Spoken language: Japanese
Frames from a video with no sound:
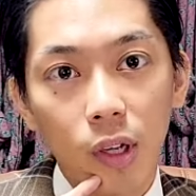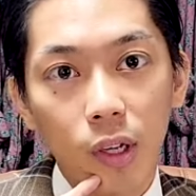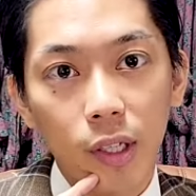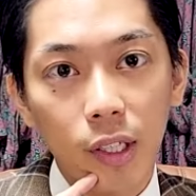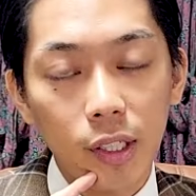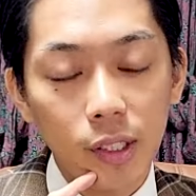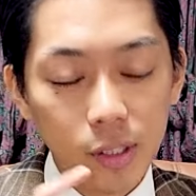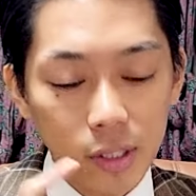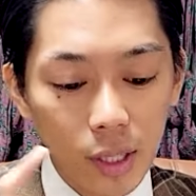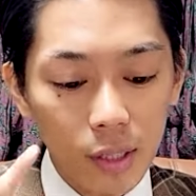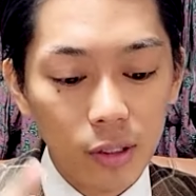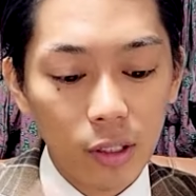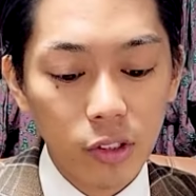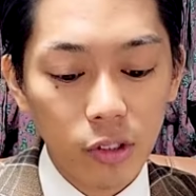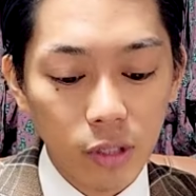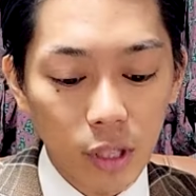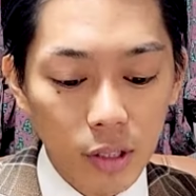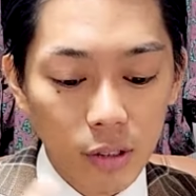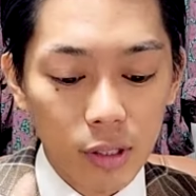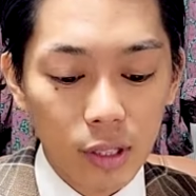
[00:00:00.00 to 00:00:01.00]

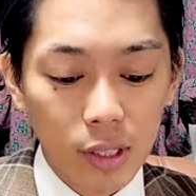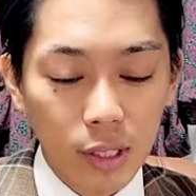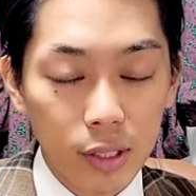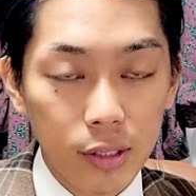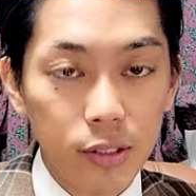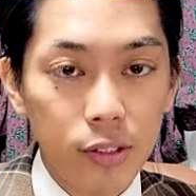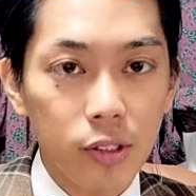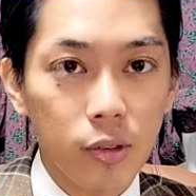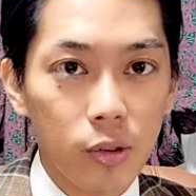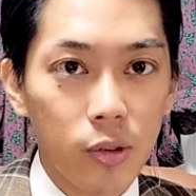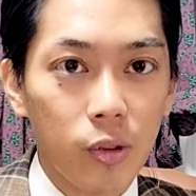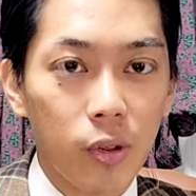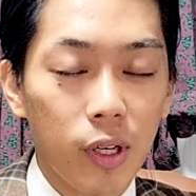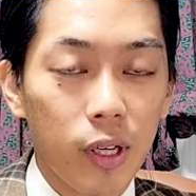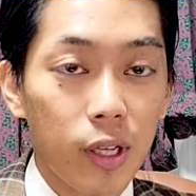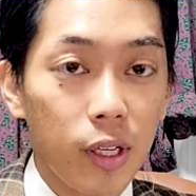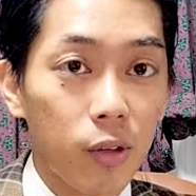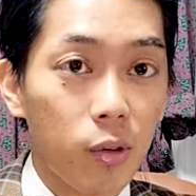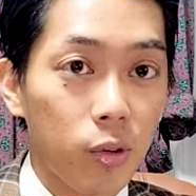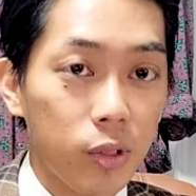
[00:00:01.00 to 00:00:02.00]
インターナショナルな感じの
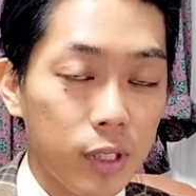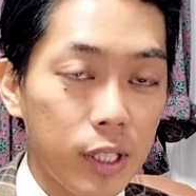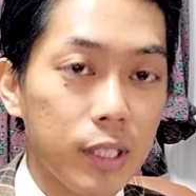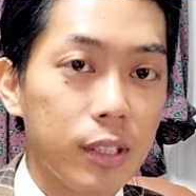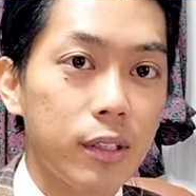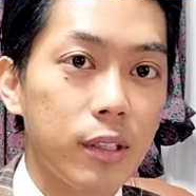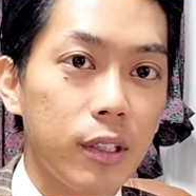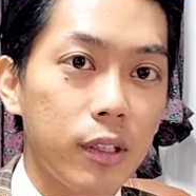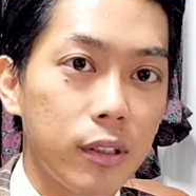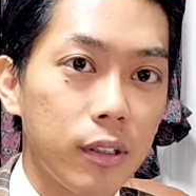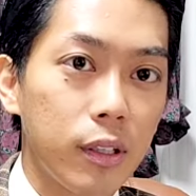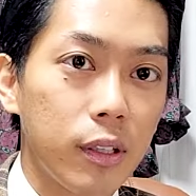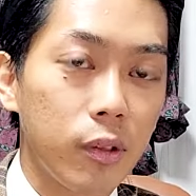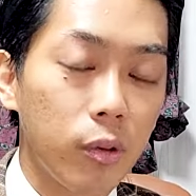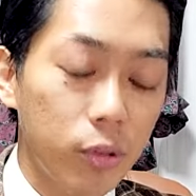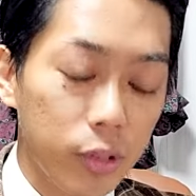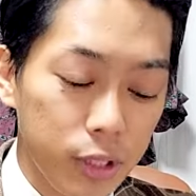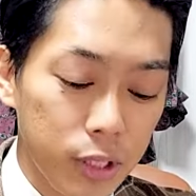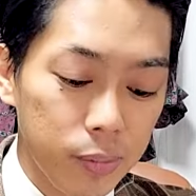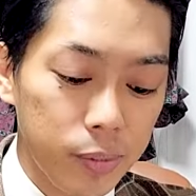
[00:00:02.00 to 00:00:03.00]
英語になっていて、
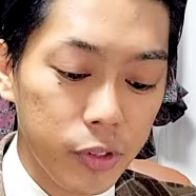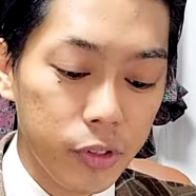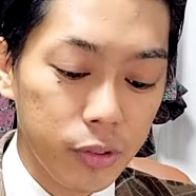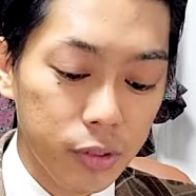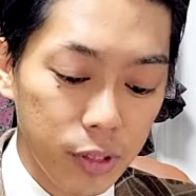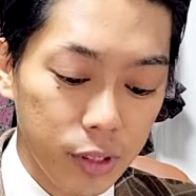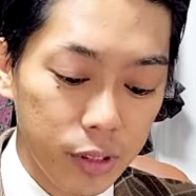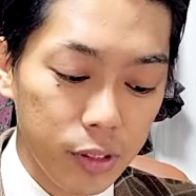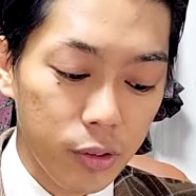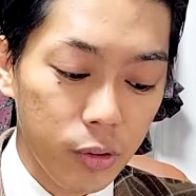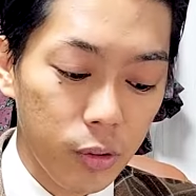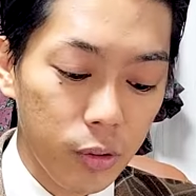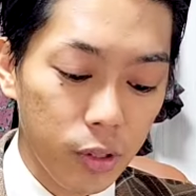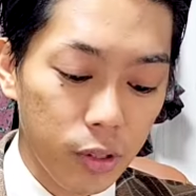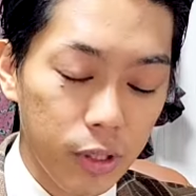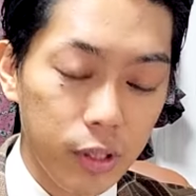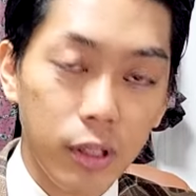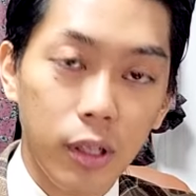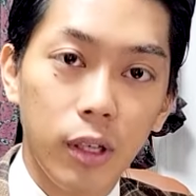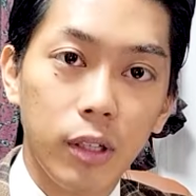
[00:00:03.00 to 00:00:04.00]
より厳しくなってるような
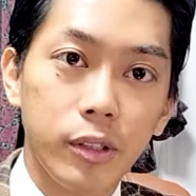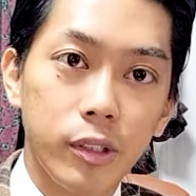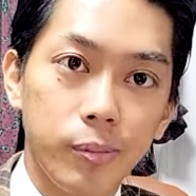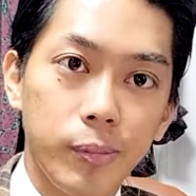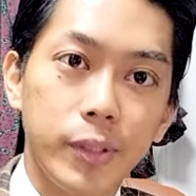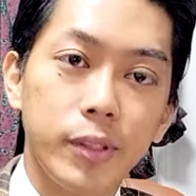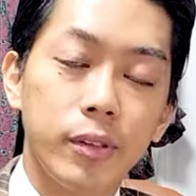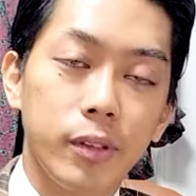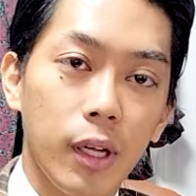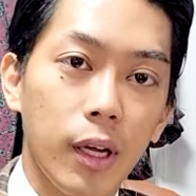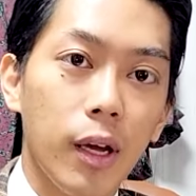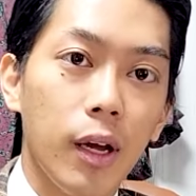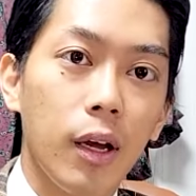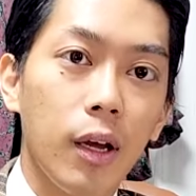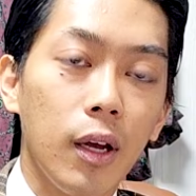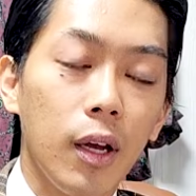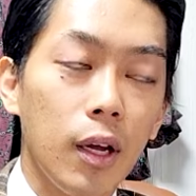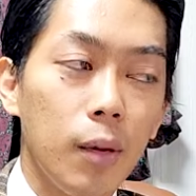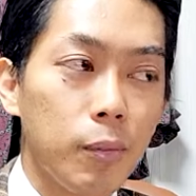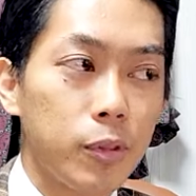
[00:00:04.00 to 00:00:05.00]
気がしますね。
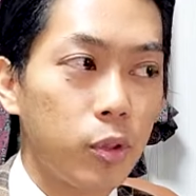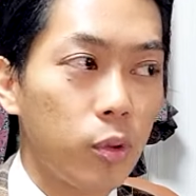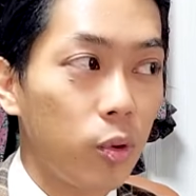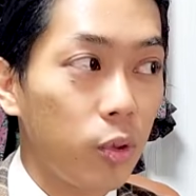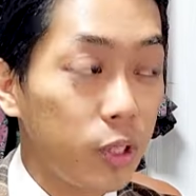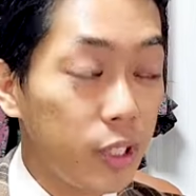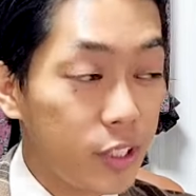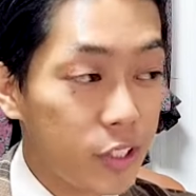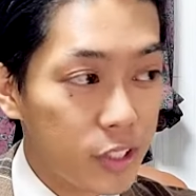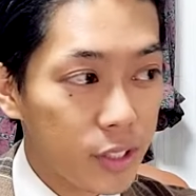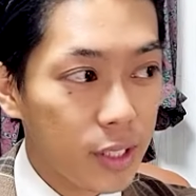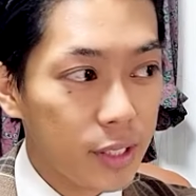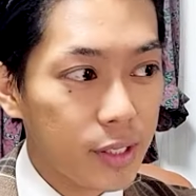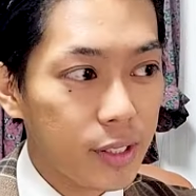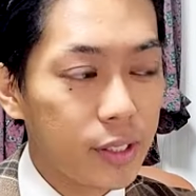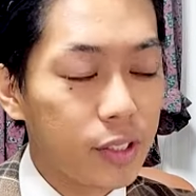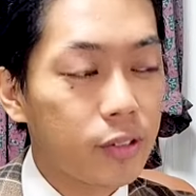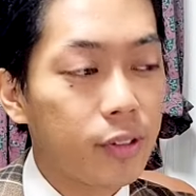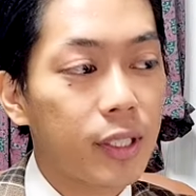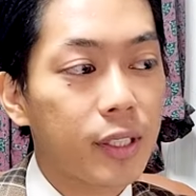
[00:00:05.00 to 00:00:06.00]
まあ、その1
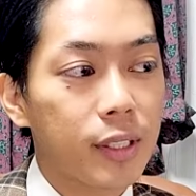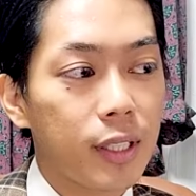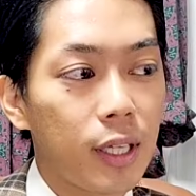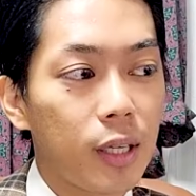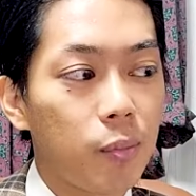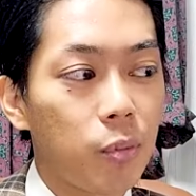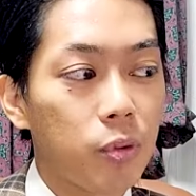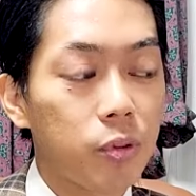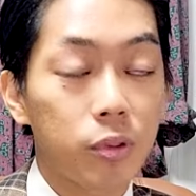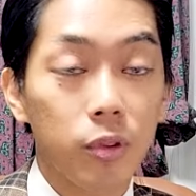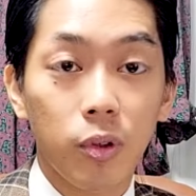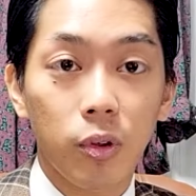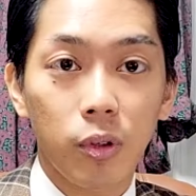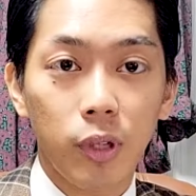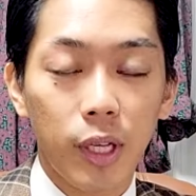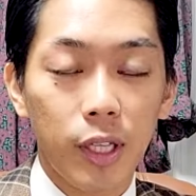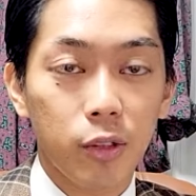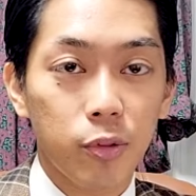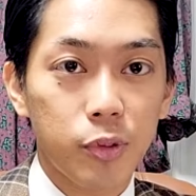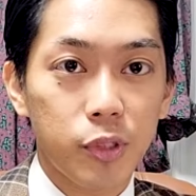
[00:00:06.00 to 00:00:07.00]
月に受けた僕の、
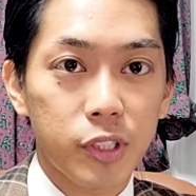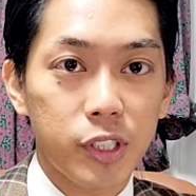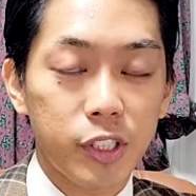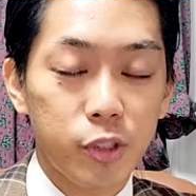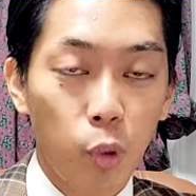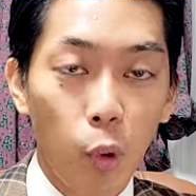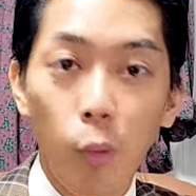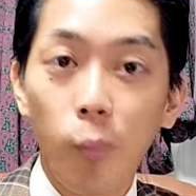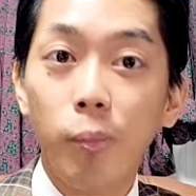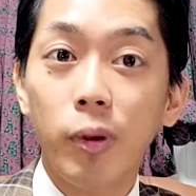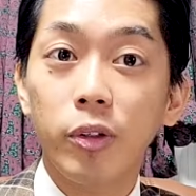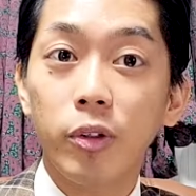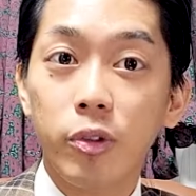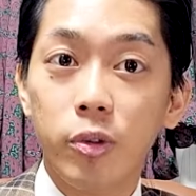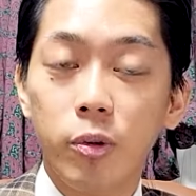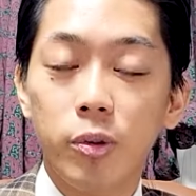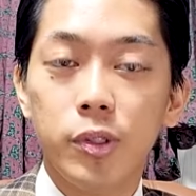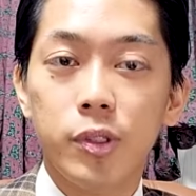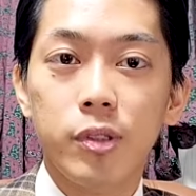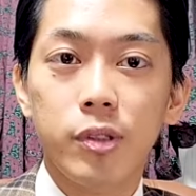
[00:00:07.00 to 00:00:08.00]
えーと、本番の
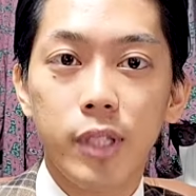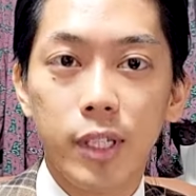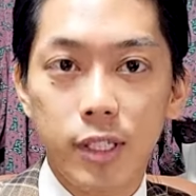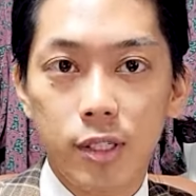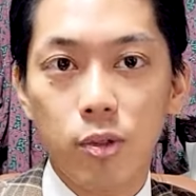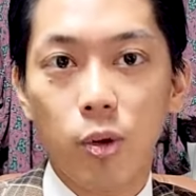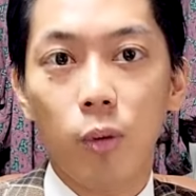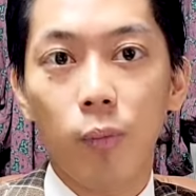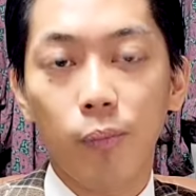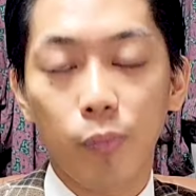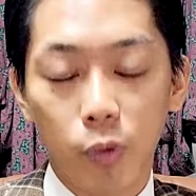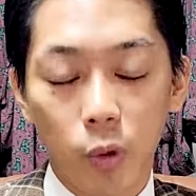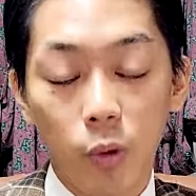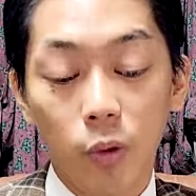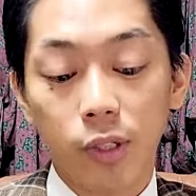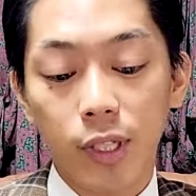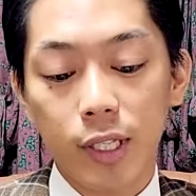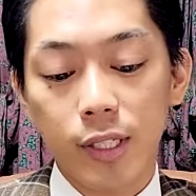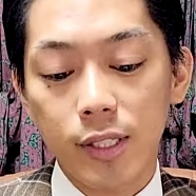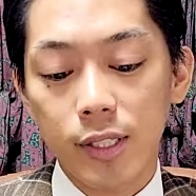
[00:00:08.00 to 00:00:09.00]
共通テスト
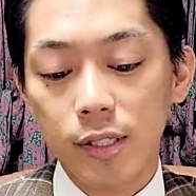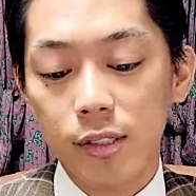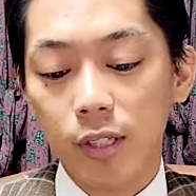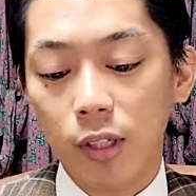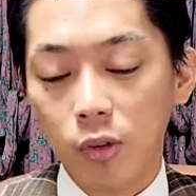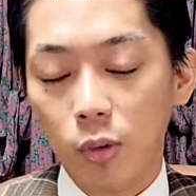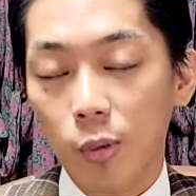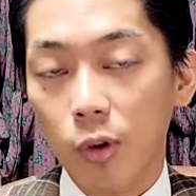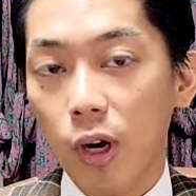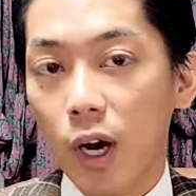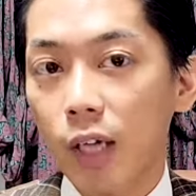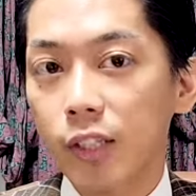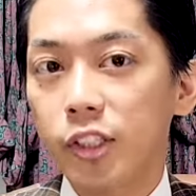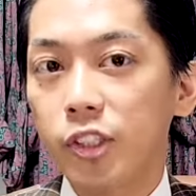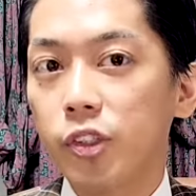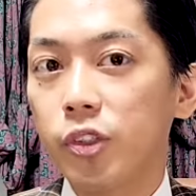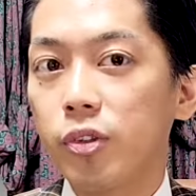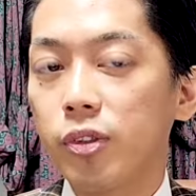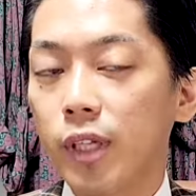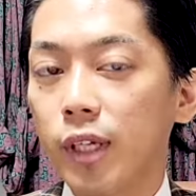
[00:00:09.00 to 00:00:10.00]
の点数だと僕
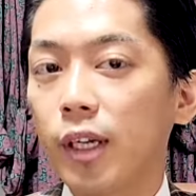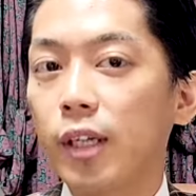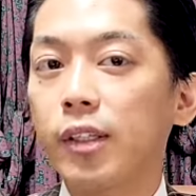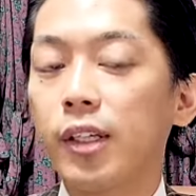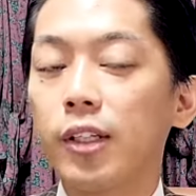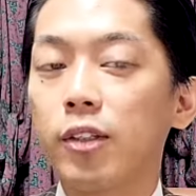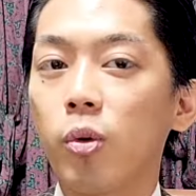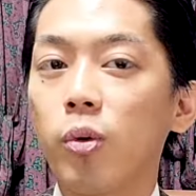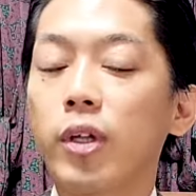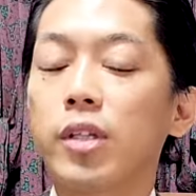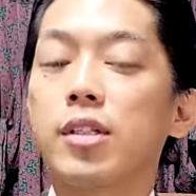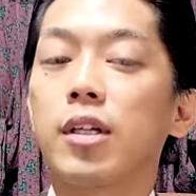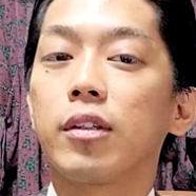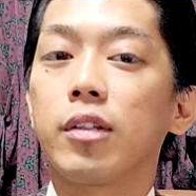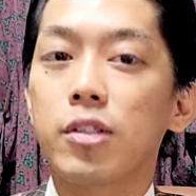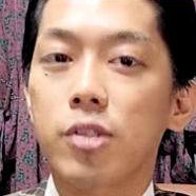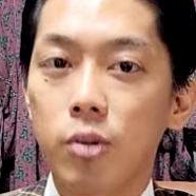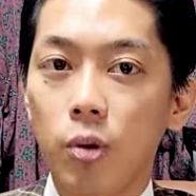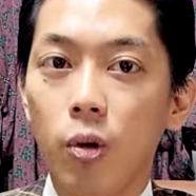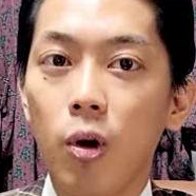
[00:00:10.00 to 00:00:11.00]
87点取れたん
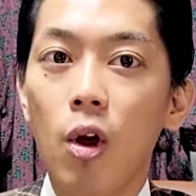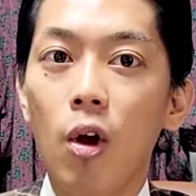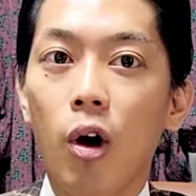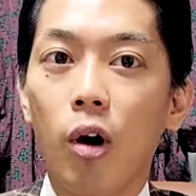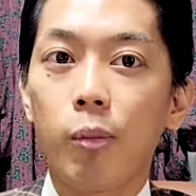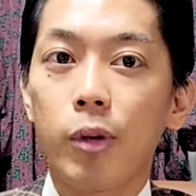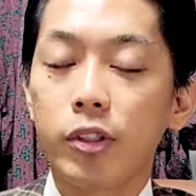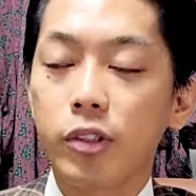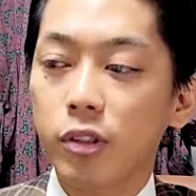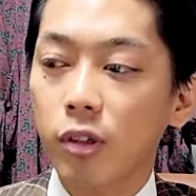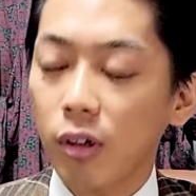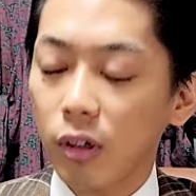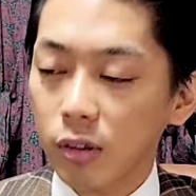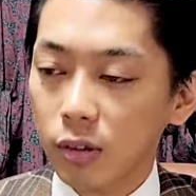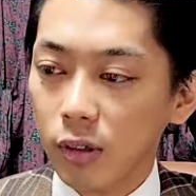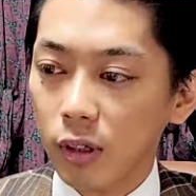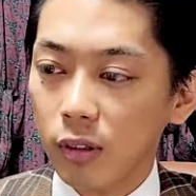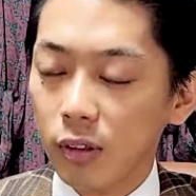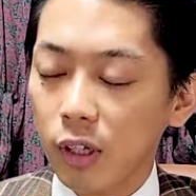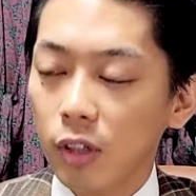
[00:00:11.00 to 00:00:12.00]
ですよ。あ、めっちゃ
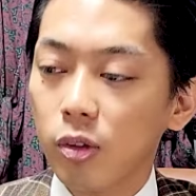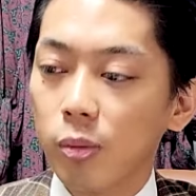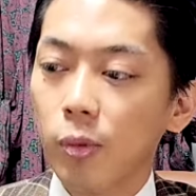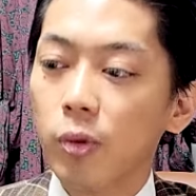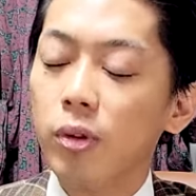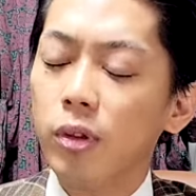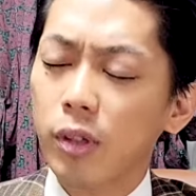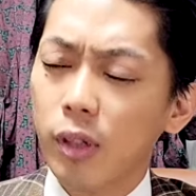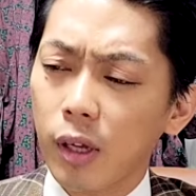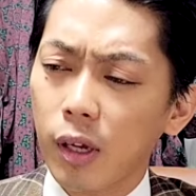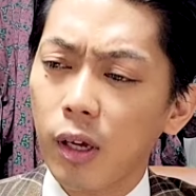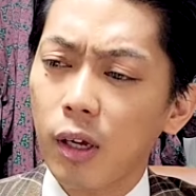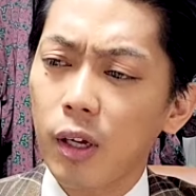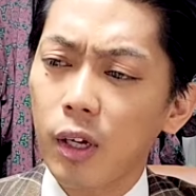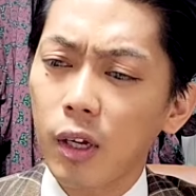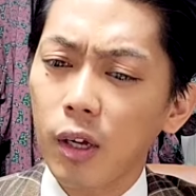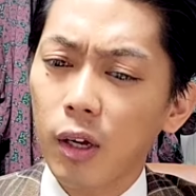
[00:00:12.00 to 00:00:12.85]
簡単だと思って。